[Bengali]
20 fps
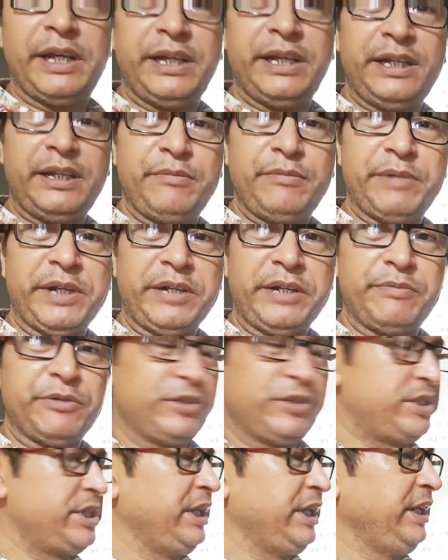এই পানি
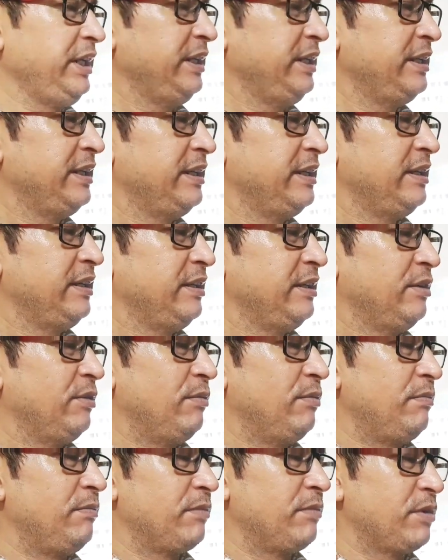পড়ছি
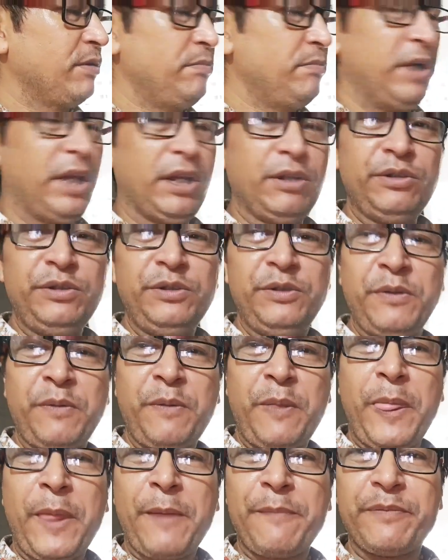খুব ভালো
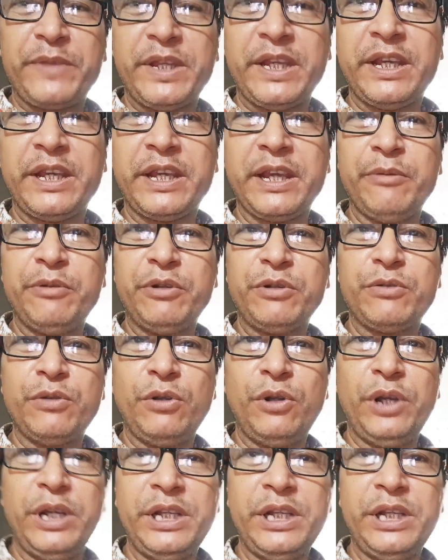দেখি কেমন কুল